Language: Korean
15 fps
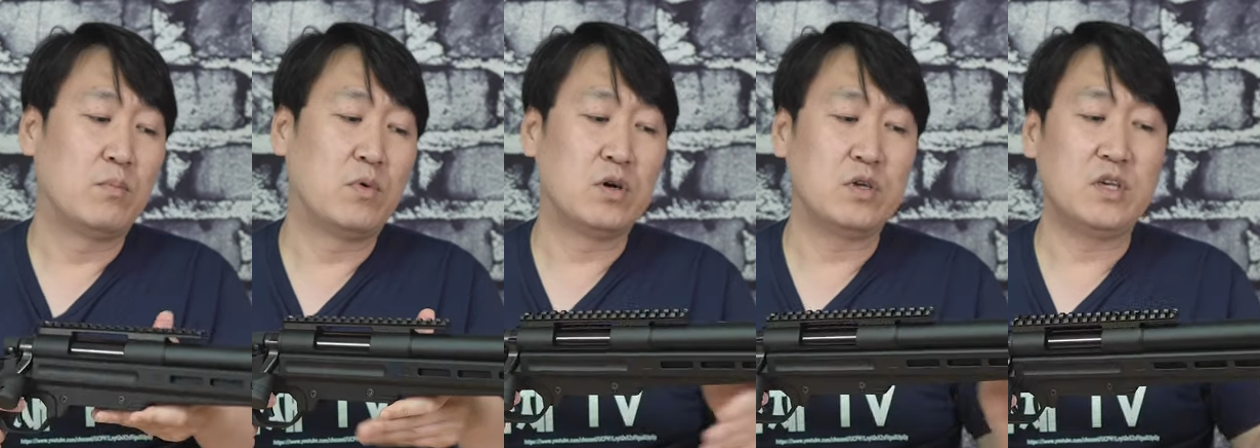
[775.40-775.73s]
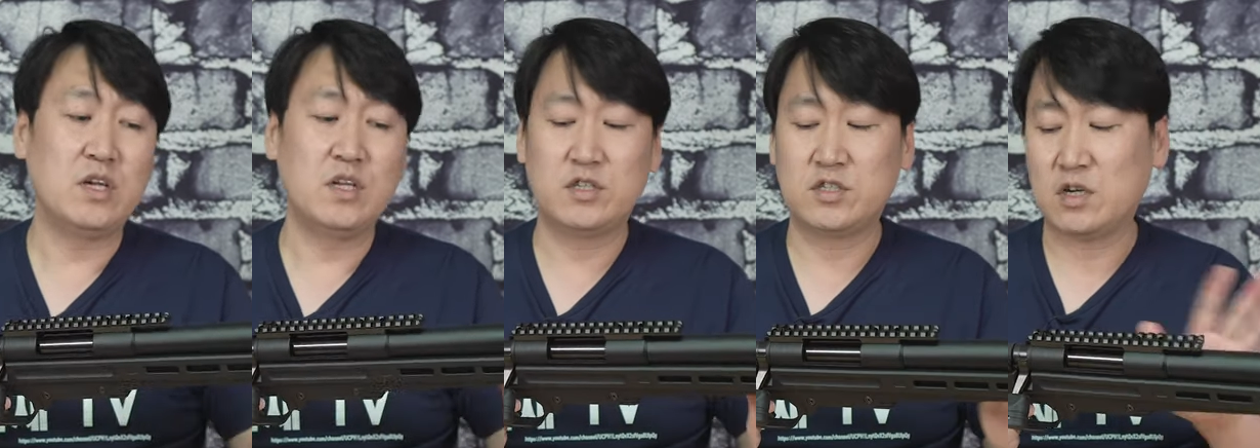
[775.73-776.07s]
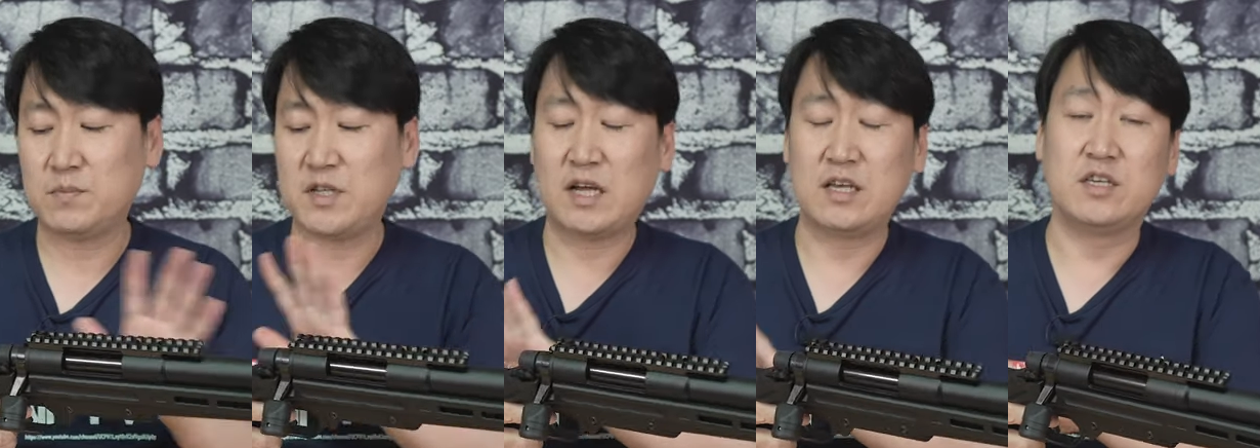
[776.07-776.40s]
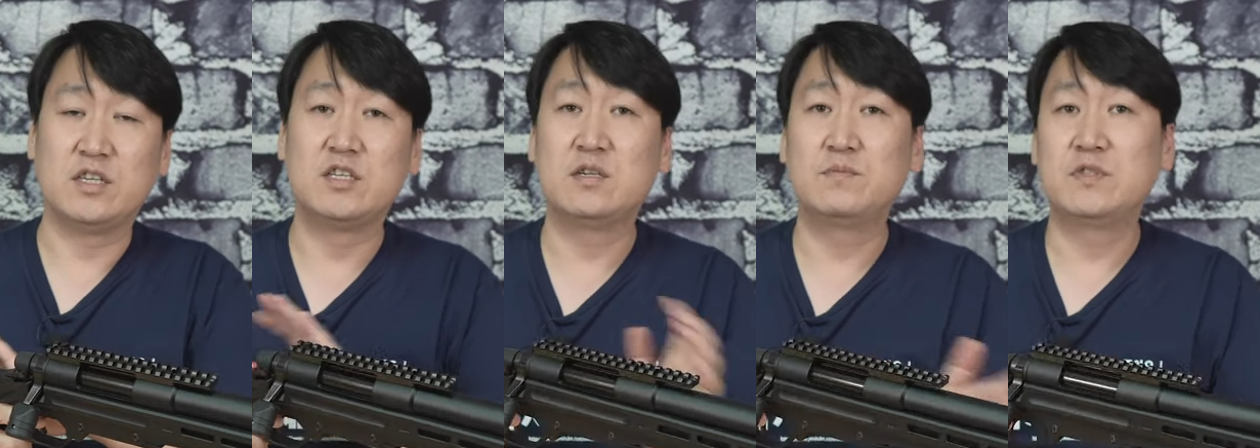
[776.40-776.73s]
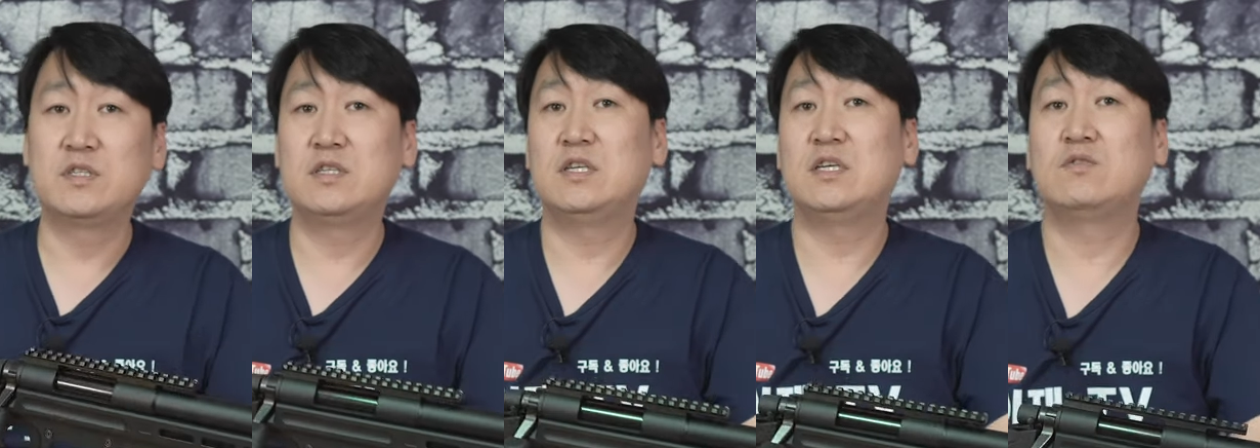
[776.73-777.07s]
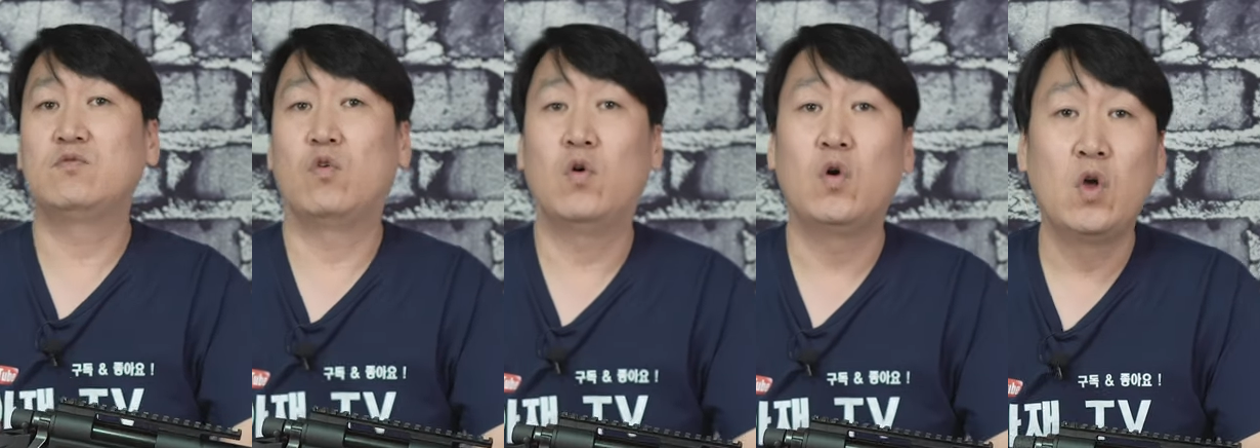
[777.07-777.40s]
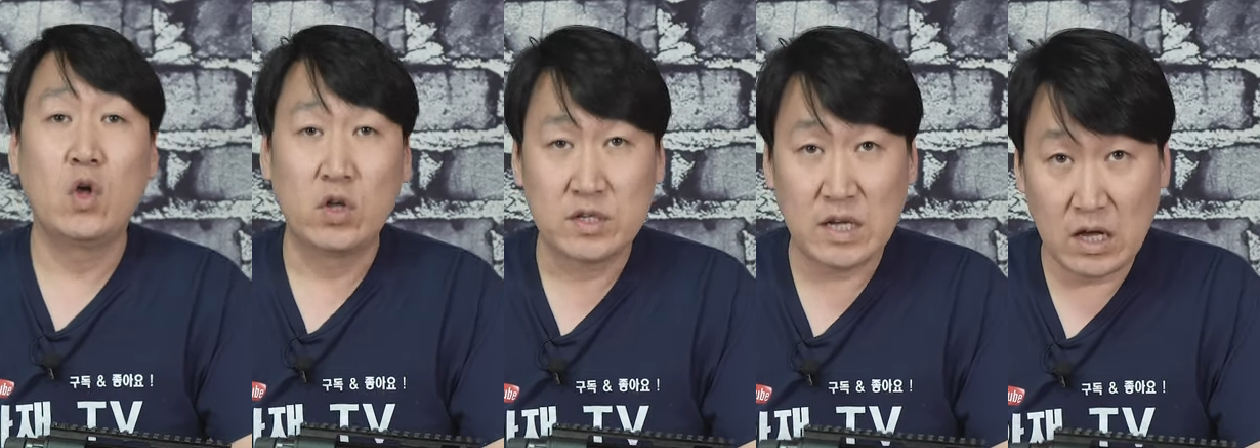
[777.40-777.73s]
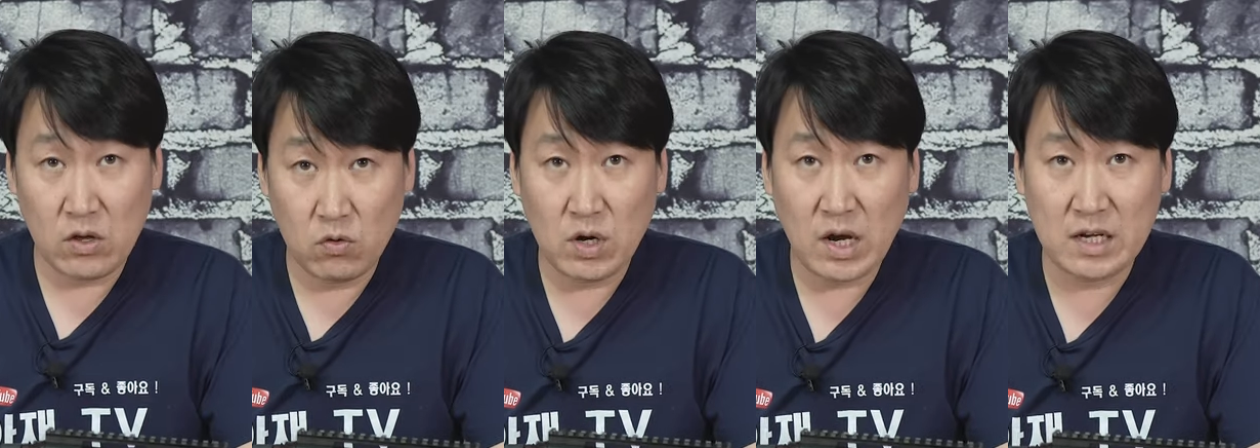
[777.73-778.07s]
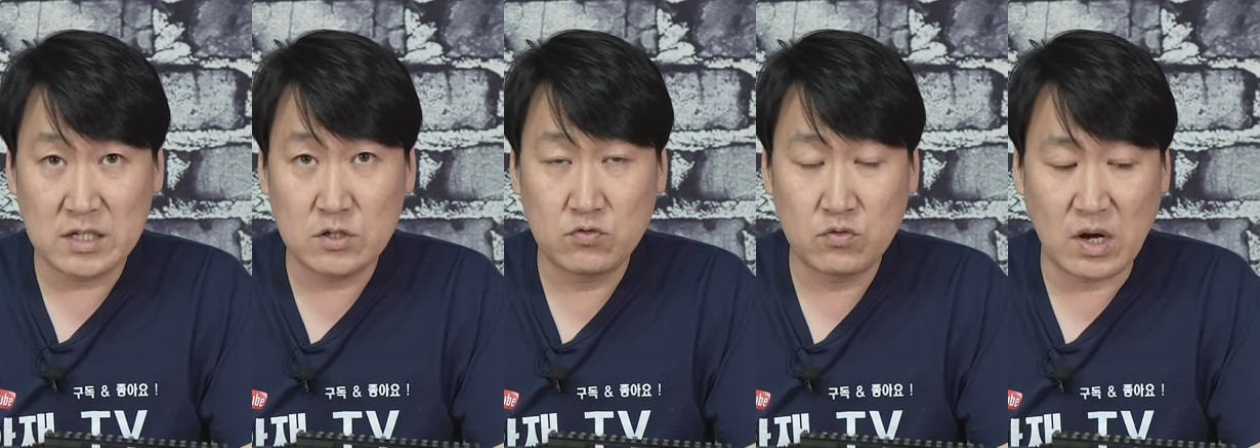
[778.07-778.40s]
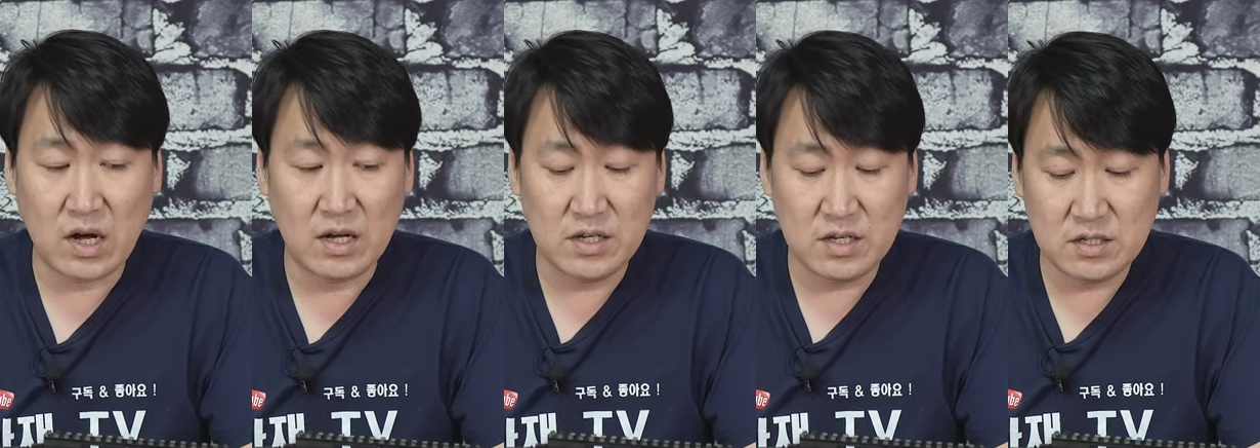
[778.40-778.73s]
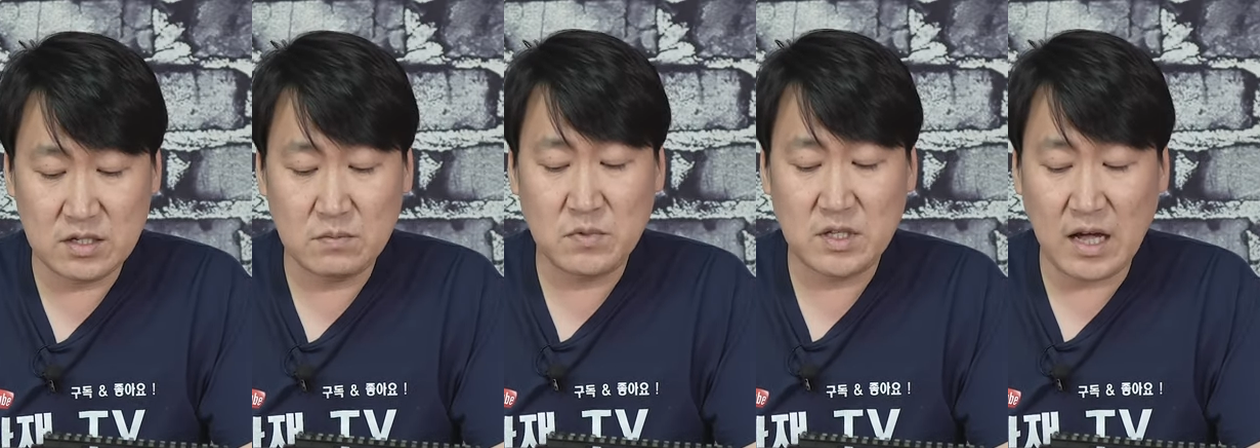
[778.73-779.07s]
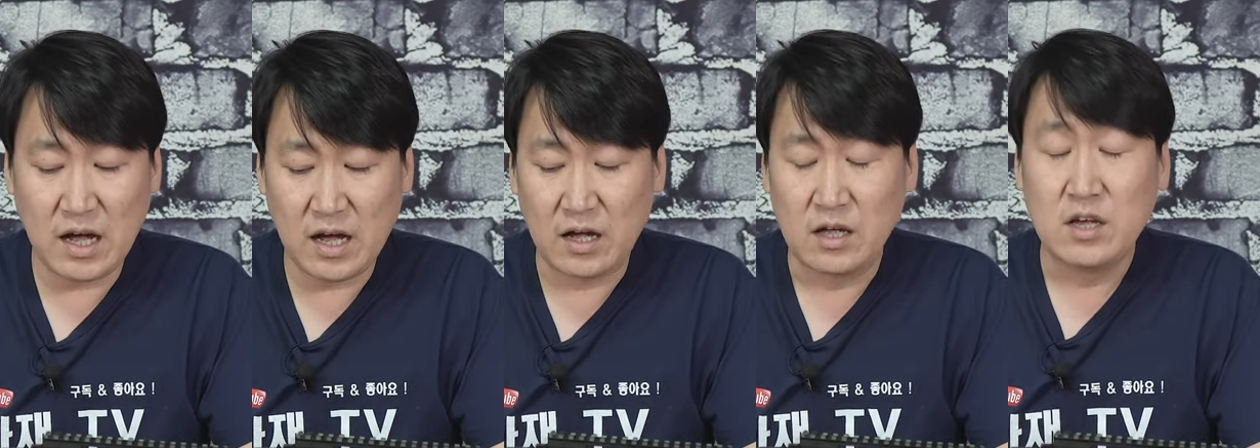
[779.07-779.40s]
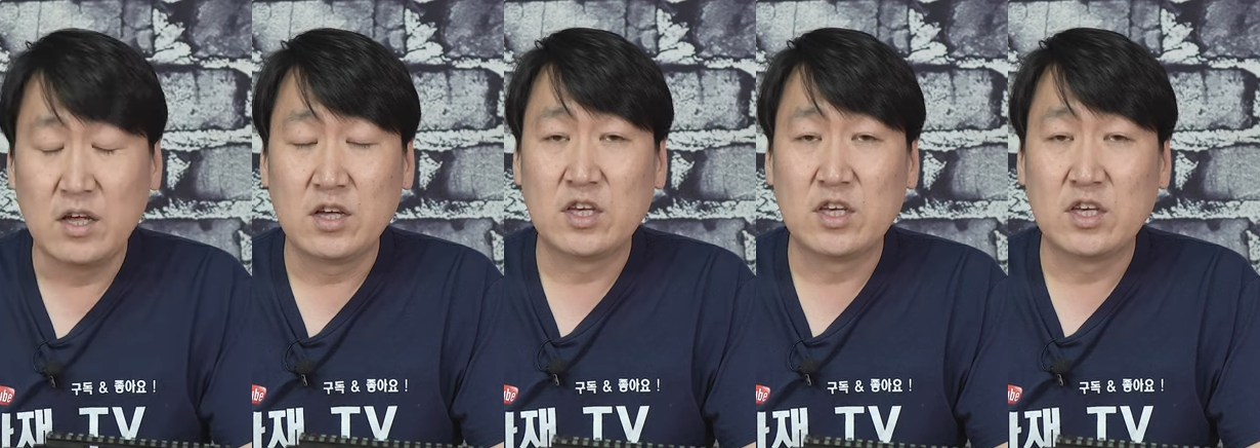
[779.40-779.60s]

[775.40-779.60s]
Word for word: 뭐 1점이나 2점 슬링으로 사용을 하실 수가 있습니다.